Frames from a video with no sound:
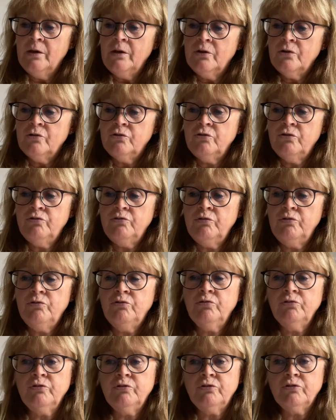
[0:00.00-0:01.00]
Je suis
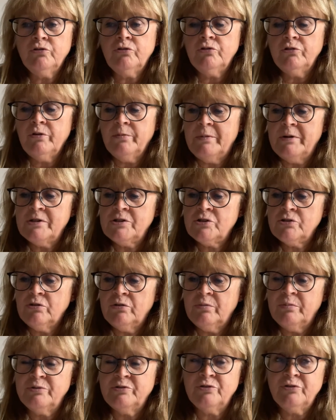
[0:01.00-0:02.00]
tout seul dans ma
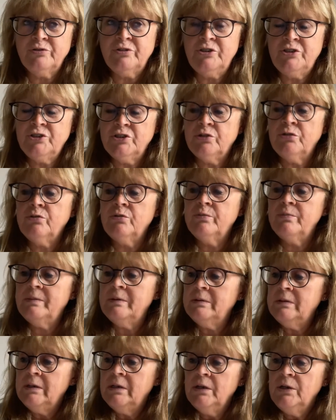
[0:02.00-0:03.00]
chambre, se dit Jérôme,
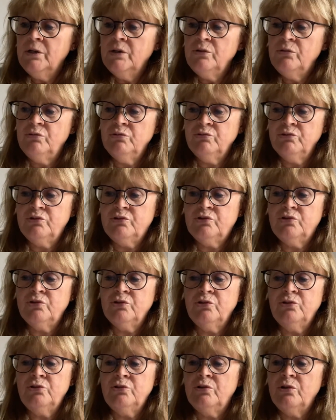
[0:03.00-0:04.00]
tout
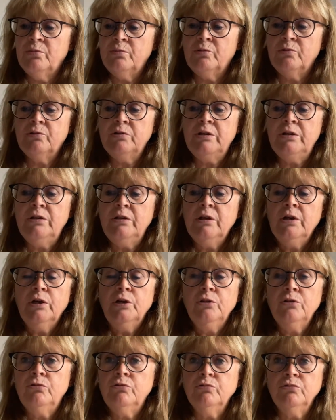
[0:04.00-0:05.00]
seul dans mon lit,
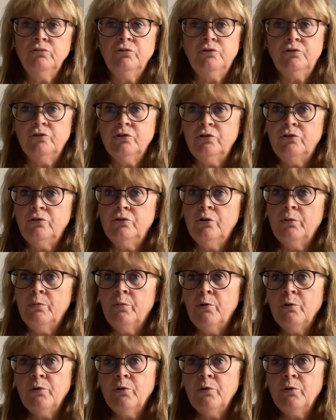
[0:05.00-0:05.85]
tout seul dans mon